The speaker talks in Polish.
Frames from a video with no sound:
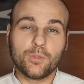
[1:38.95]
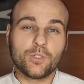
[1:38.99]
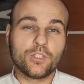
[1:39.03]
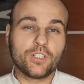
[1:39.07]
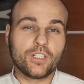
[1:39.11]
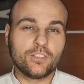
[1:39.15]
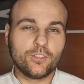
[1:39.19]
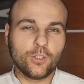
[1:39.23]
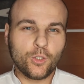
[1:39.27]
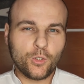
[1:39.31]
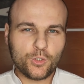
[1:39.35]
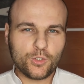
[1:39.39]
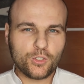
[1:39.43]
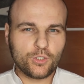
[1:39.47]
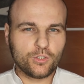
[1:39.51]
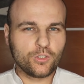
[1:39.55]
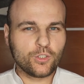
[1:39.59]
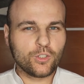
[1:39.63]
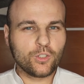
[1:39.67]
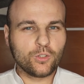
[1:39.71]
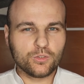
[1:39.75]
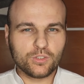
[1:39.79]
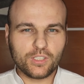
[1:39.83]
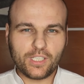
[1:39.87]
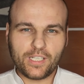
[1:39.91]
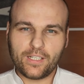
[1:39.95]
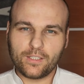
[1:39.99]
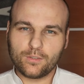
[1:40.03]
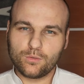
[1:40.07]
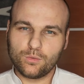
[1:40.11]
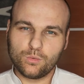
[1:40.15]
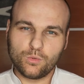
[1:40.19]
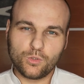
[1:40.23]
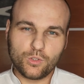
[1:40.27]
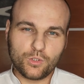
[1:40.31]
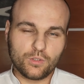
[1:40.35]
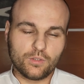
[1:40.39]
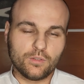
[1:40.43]
że dojdzie do
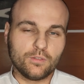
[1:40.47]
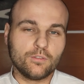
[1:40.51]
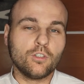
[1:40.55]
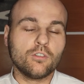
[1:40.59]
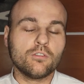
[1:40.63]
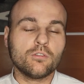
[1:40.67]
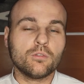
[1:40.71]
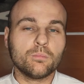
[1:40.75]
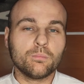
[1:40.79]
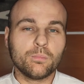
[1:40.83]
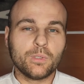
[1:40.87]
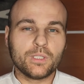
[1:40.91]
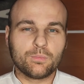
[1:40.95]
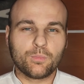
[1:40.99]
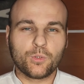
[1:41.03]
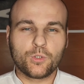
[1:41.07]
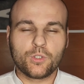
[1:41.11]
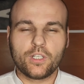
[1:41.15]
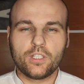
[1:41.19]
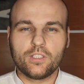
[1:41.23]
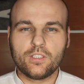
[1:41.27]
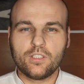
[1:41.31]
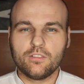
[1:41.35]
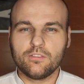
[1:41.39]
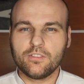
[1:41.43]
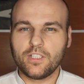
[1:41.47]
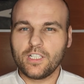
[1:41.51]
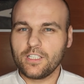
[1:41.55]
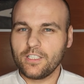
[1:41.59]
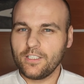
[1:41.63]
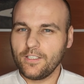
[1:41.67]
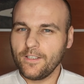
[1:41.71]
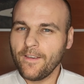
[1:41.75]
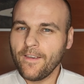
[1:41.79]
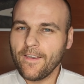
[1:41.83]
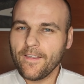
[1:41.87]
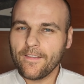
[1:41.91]
kontaktu czy do bezpośredniej walki